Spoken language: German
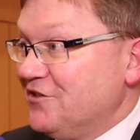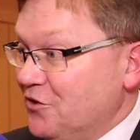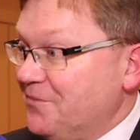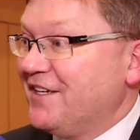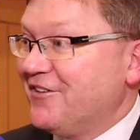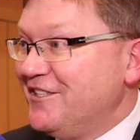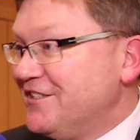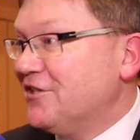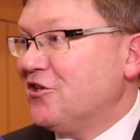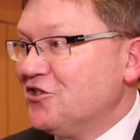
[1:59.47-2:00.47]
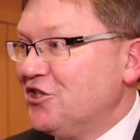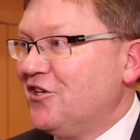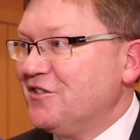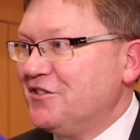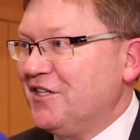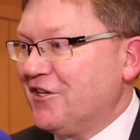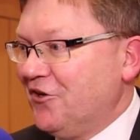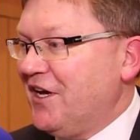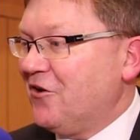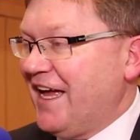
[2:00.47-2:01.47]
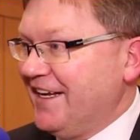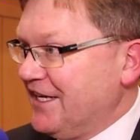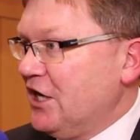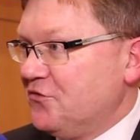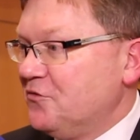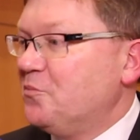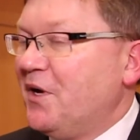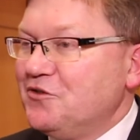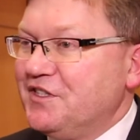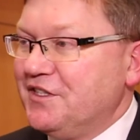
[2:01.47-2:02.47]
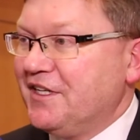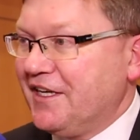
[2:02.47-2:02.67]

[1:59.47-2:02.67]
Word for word: Denn nur wer Geld in der Tasche hat, der kann auch einkaufen und bei uns in der